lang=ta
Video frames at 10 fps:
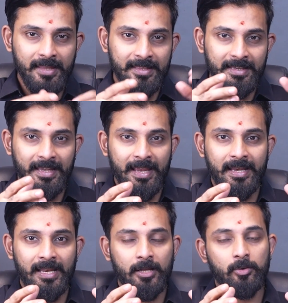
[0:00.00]
திரு கே
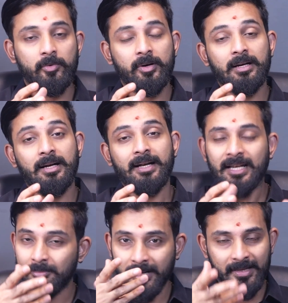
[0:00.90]
என் நேரு அவர்கள்
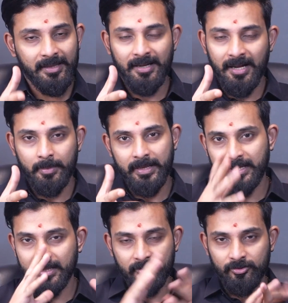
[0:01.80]
காட்டில் மழை தான்
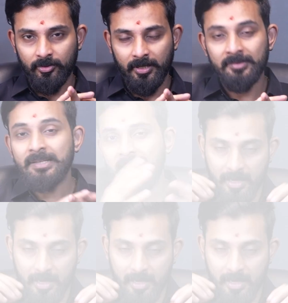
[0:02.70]
அப்படிங்கிறத அவர் சொல்கிறார்